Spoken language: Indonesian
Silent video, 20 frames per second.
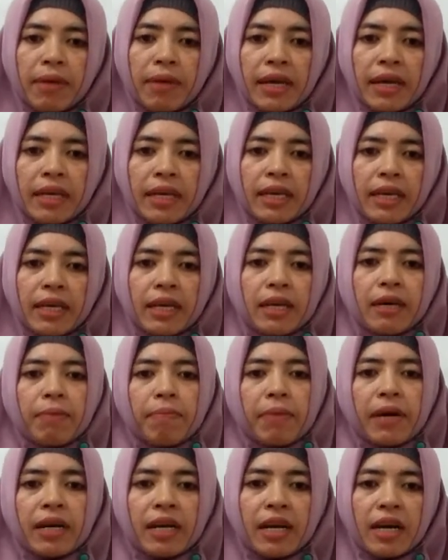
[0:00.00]
baik
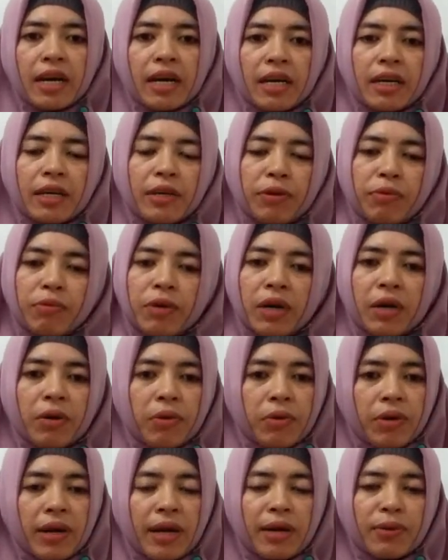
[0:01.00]
kepada
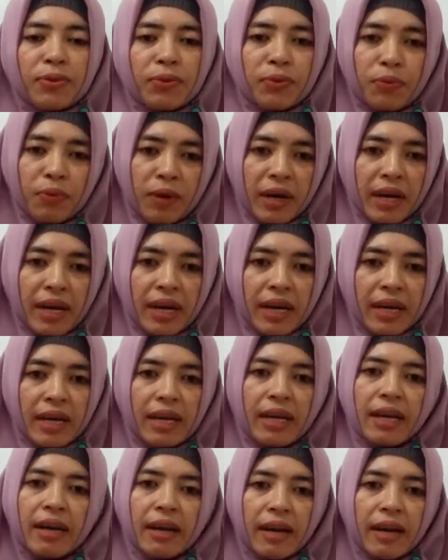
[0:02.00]
kedua orang tua.